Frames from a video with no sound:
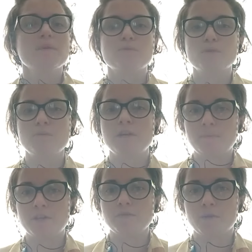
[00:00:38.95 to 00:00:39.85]
Z którymi nie
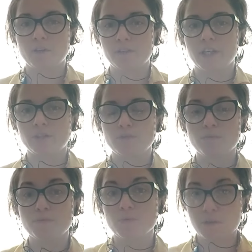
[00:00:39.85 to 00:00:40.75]
macie kontaktu
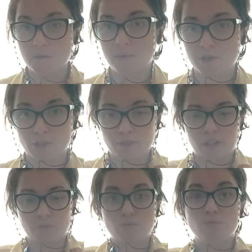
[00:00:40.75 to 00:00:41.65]
lub z którymi nie masz
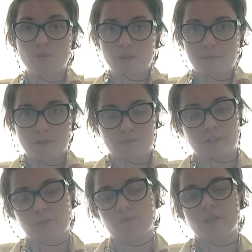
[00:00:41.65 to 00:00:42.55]
kontaktu, z którą nie masz kontaktu.